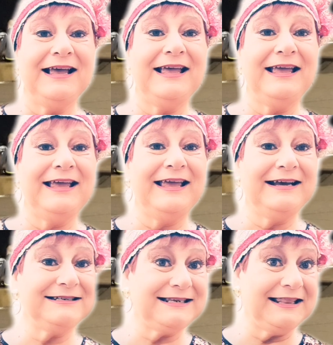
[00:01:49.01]
eh,
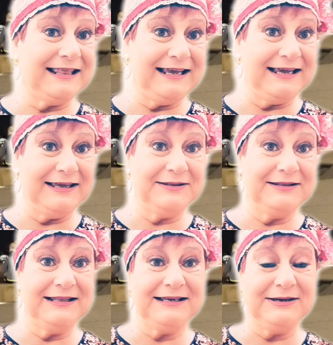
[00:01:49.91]
ejercer de,
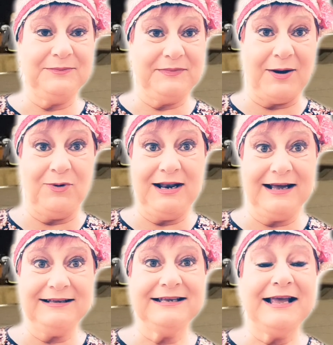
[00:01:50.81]
de, de
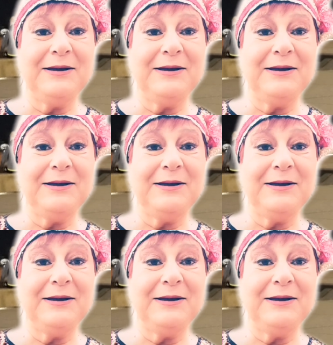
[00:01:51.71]
abuela,